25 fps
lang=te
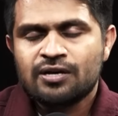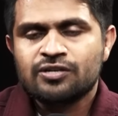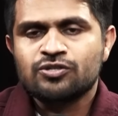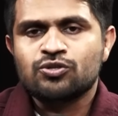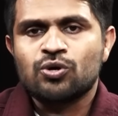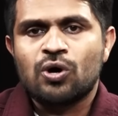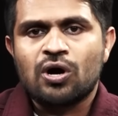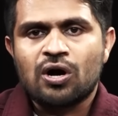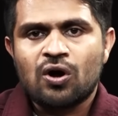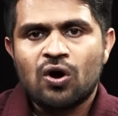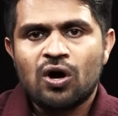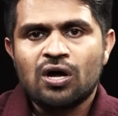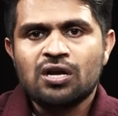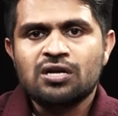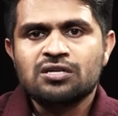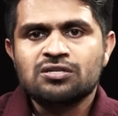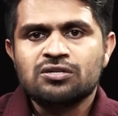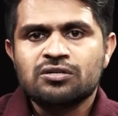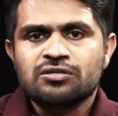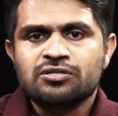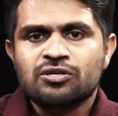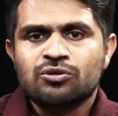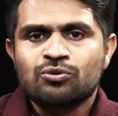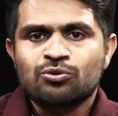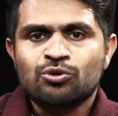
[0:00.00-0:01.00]
సో ఆ
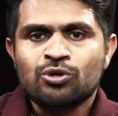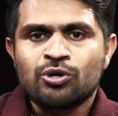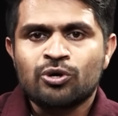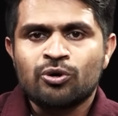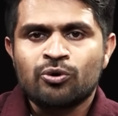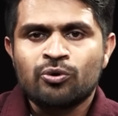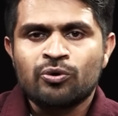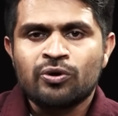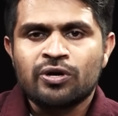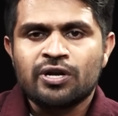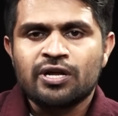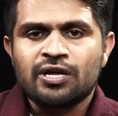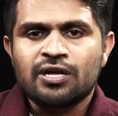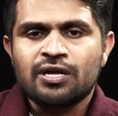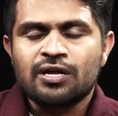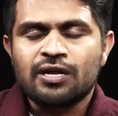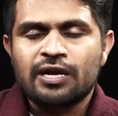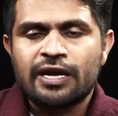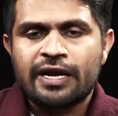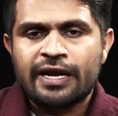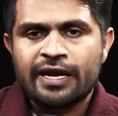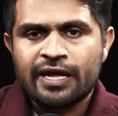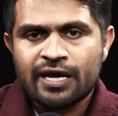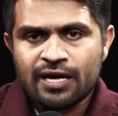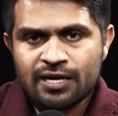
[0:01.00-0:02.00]
కాలేజీలో జరుగుతున్నటువంటి
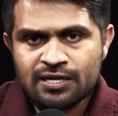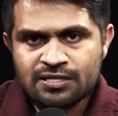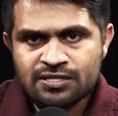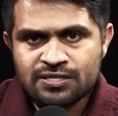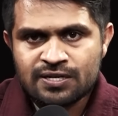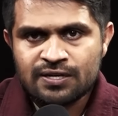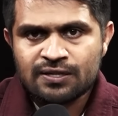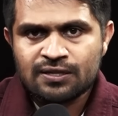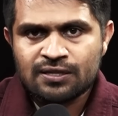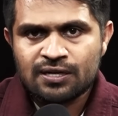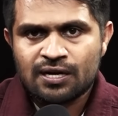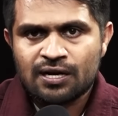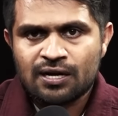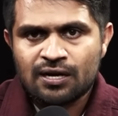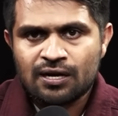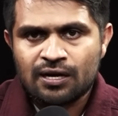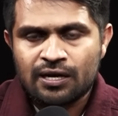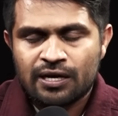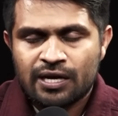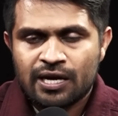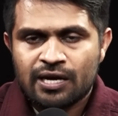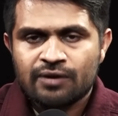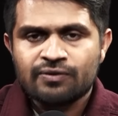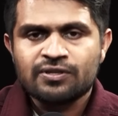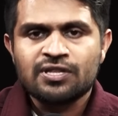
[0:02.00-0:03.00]
నేర చరిత్ర
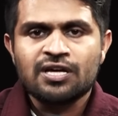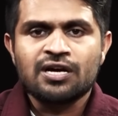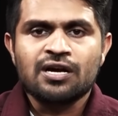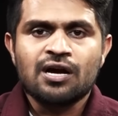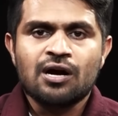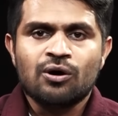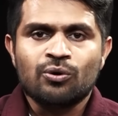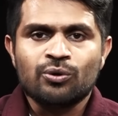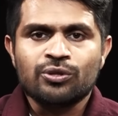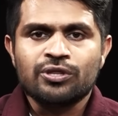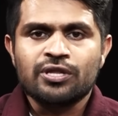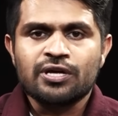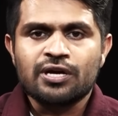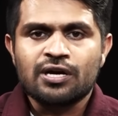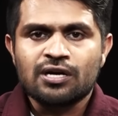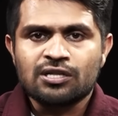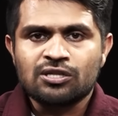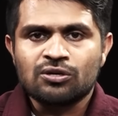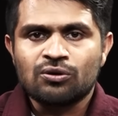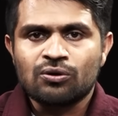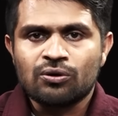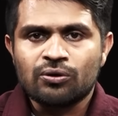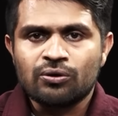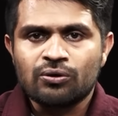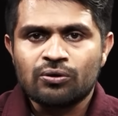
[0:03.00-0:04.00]
ఏ విధంగా ఉంది
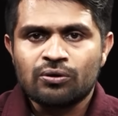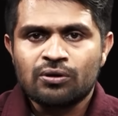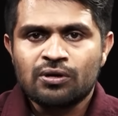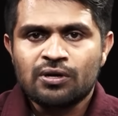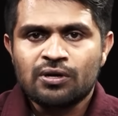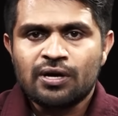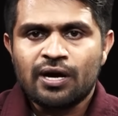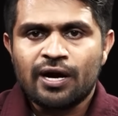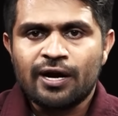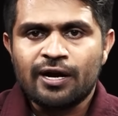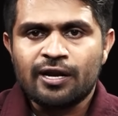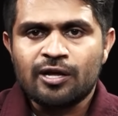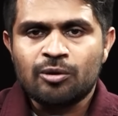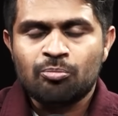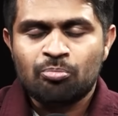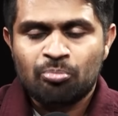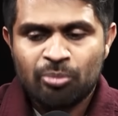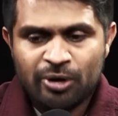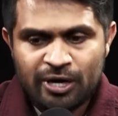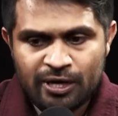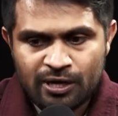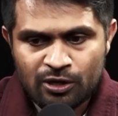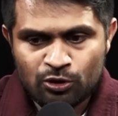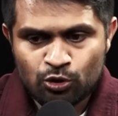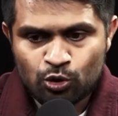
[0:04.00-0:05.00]
గతంలో అండ్
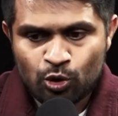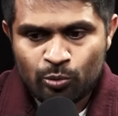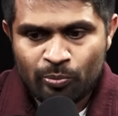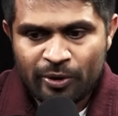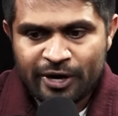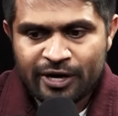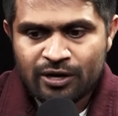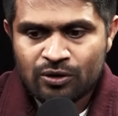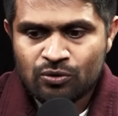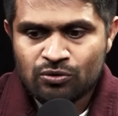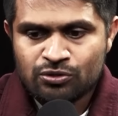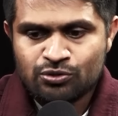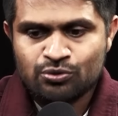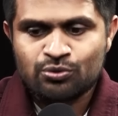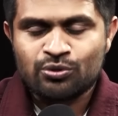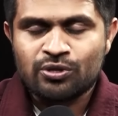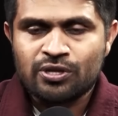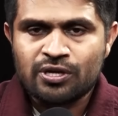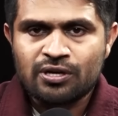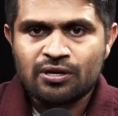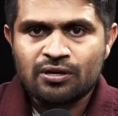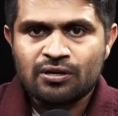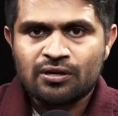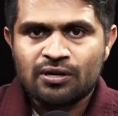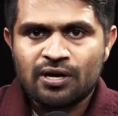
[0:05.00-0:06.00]
ఇప్పటికి ఎందుకు బయటకు
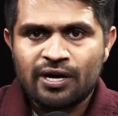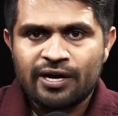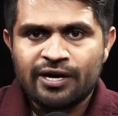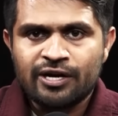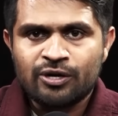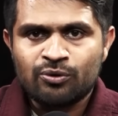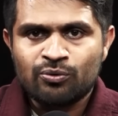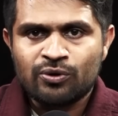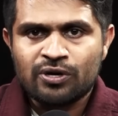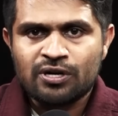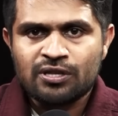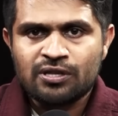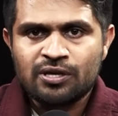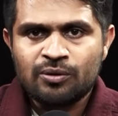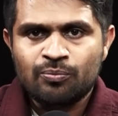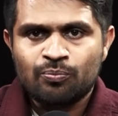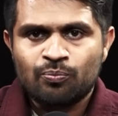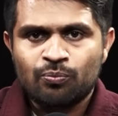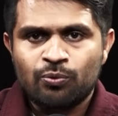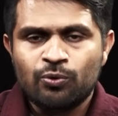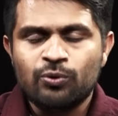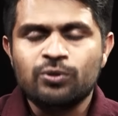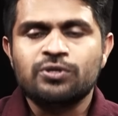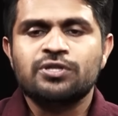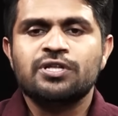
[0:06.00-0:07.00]
వస్తుంది అనేటువంటిది
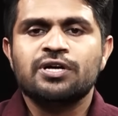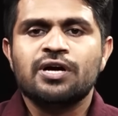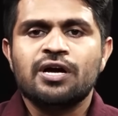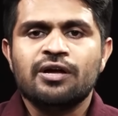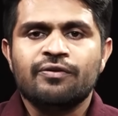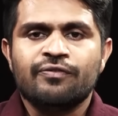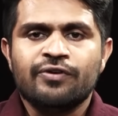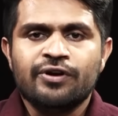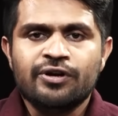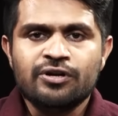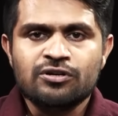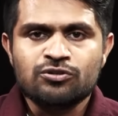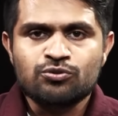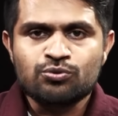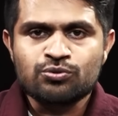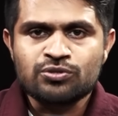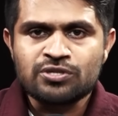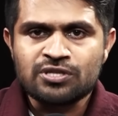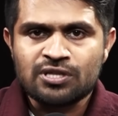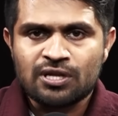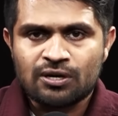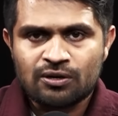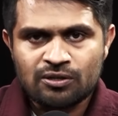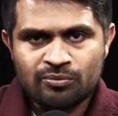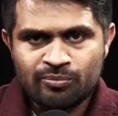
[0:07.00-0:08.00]
పూర్తిగా ఈ వీడియో
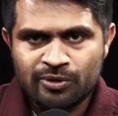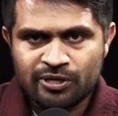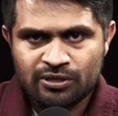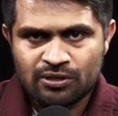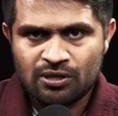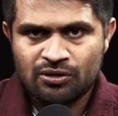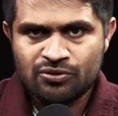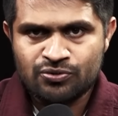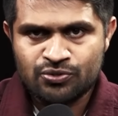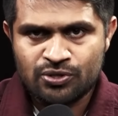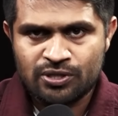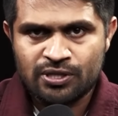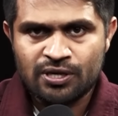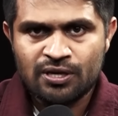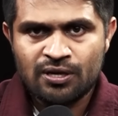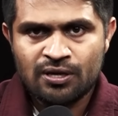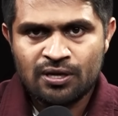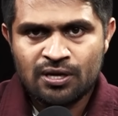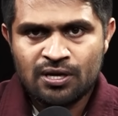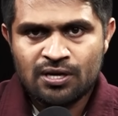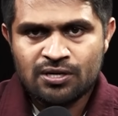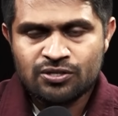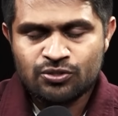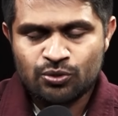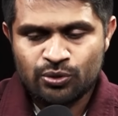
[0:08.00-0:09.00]
చూసిన తర్వాత మీకు తెలుస్తుంది
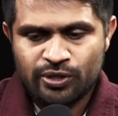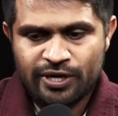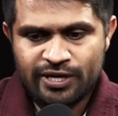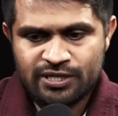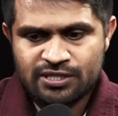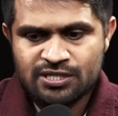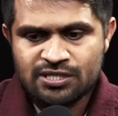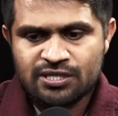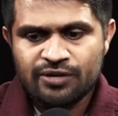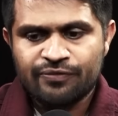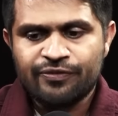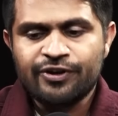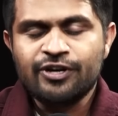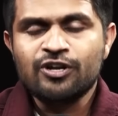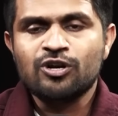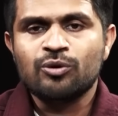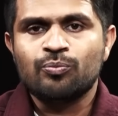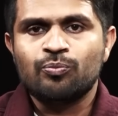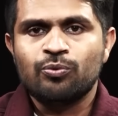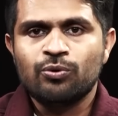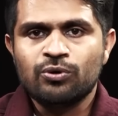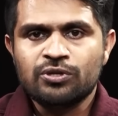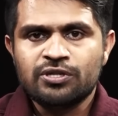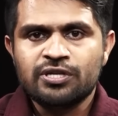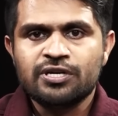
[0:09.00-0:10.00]
సో దయచేసి ఈ వీడియోను
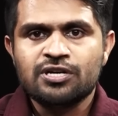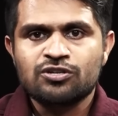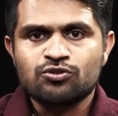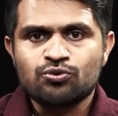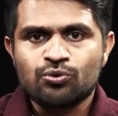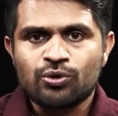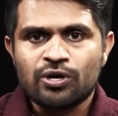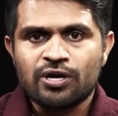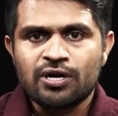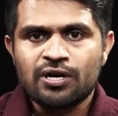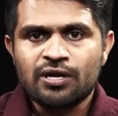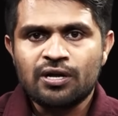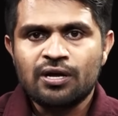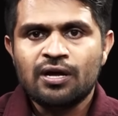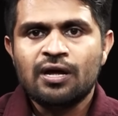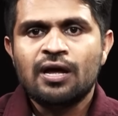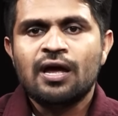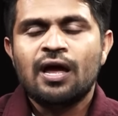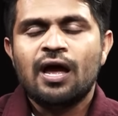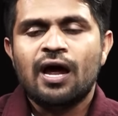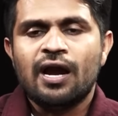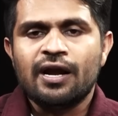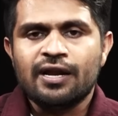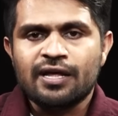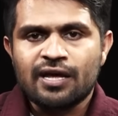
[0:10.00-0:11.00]
పూర్తిగా చూడండి
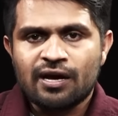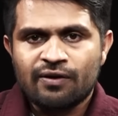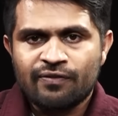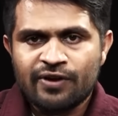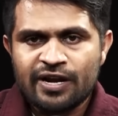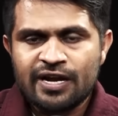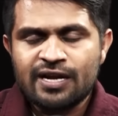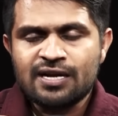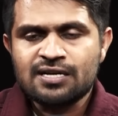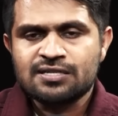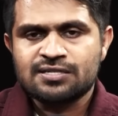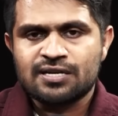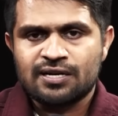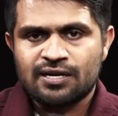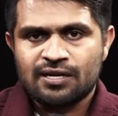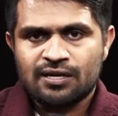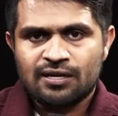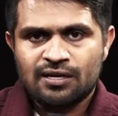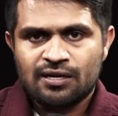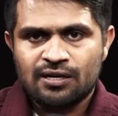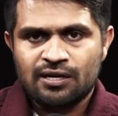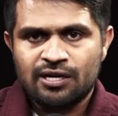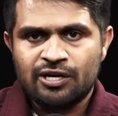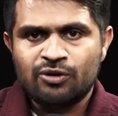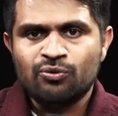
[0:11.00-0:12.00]
అండ్ ఎవరైనా సరే
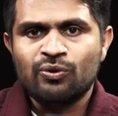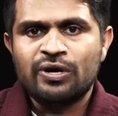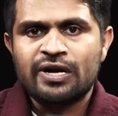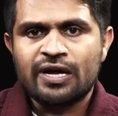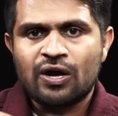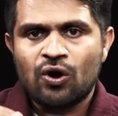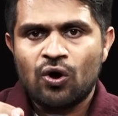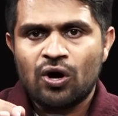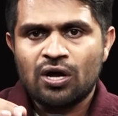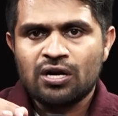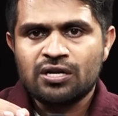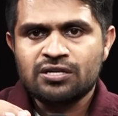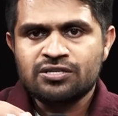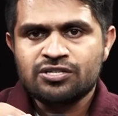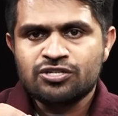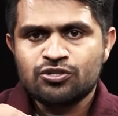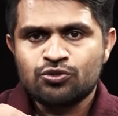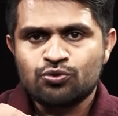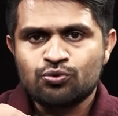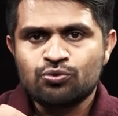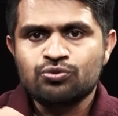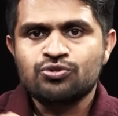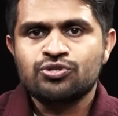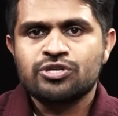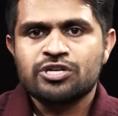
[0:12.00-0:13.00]
ఇటువంటి కాలేజెస్
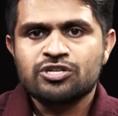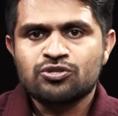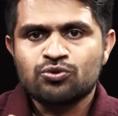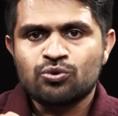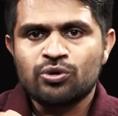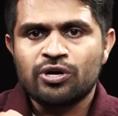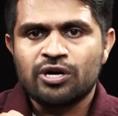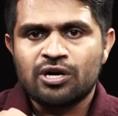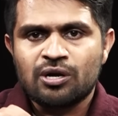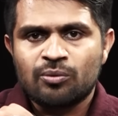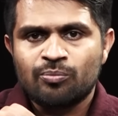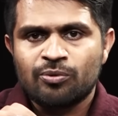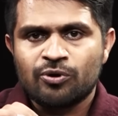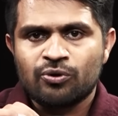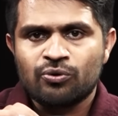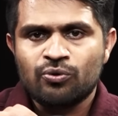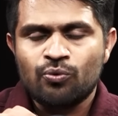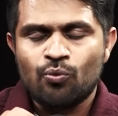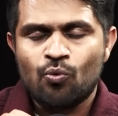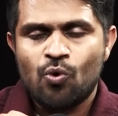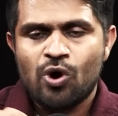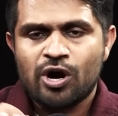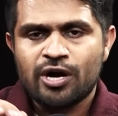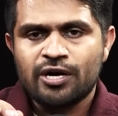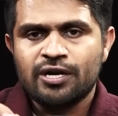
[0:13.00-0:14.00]
చూస్ చేసుకునేటప్పుడు
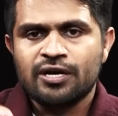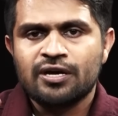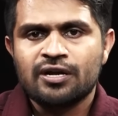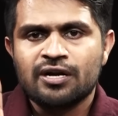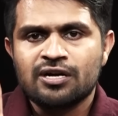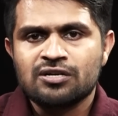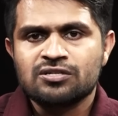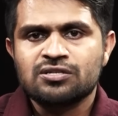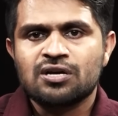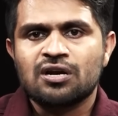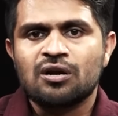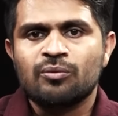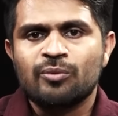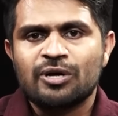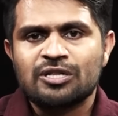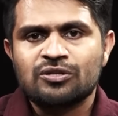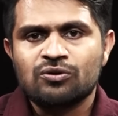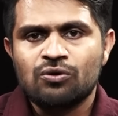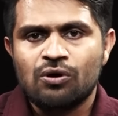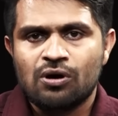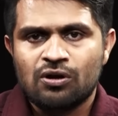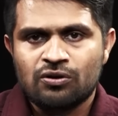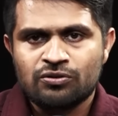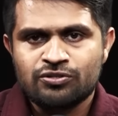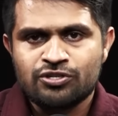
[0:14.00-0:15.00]
ఒకటికి రెండు సార్లు
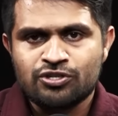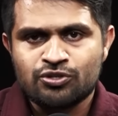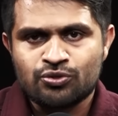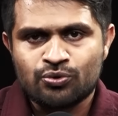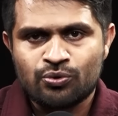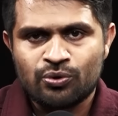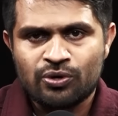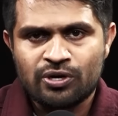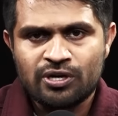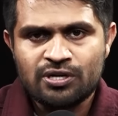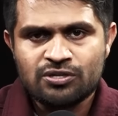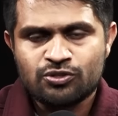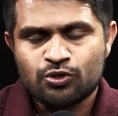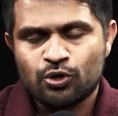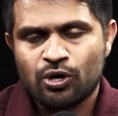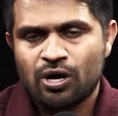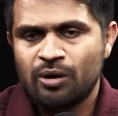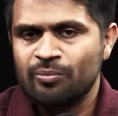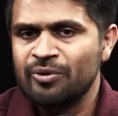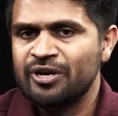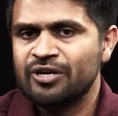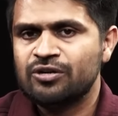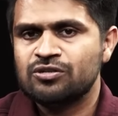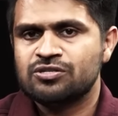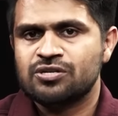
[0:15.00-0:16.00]
మాత్రం ఆలోచించుకోండి సో
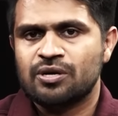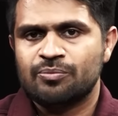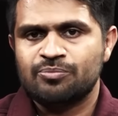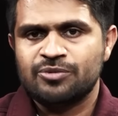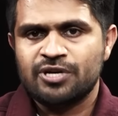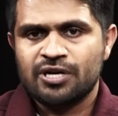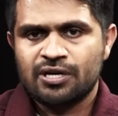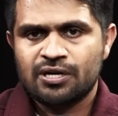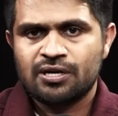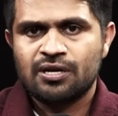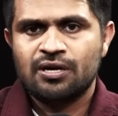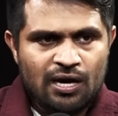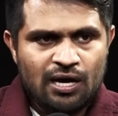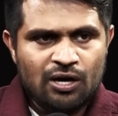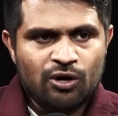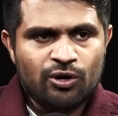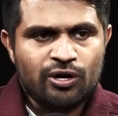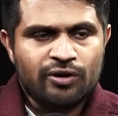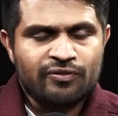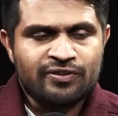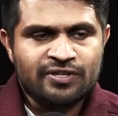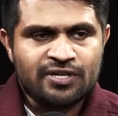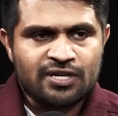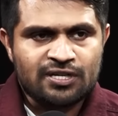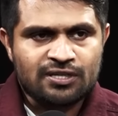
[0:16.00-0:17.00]
కమింగ్ టు సబ్జెక్ట్ హలో
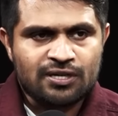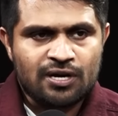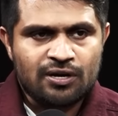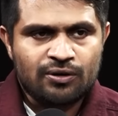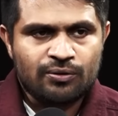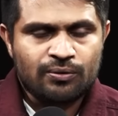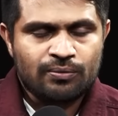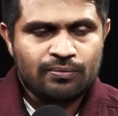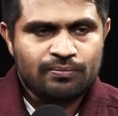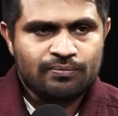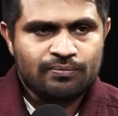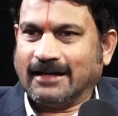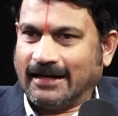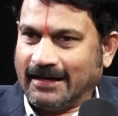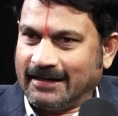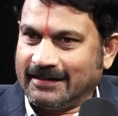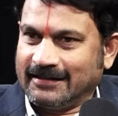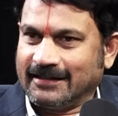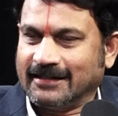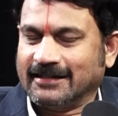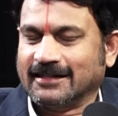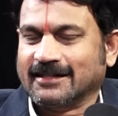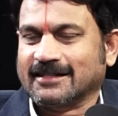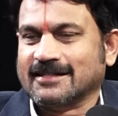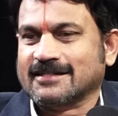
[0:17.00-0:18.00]
రవీంద్రనాథ్ గారు హాయ్
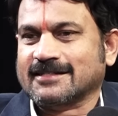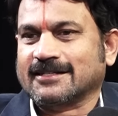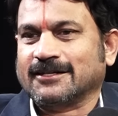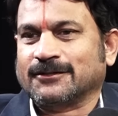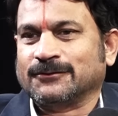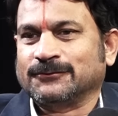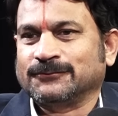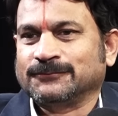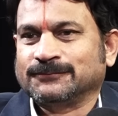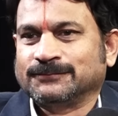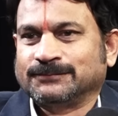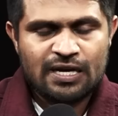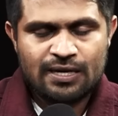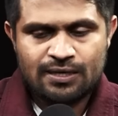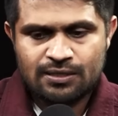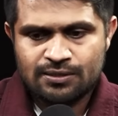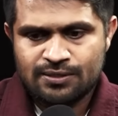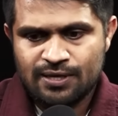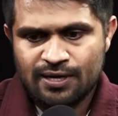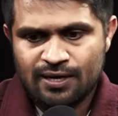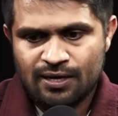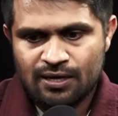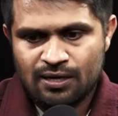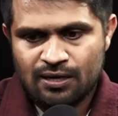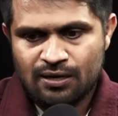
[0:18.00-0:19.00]
అండి నాగరాజ్ గారు
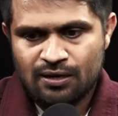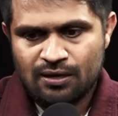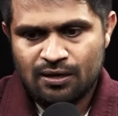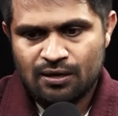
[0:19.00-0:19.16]
సార్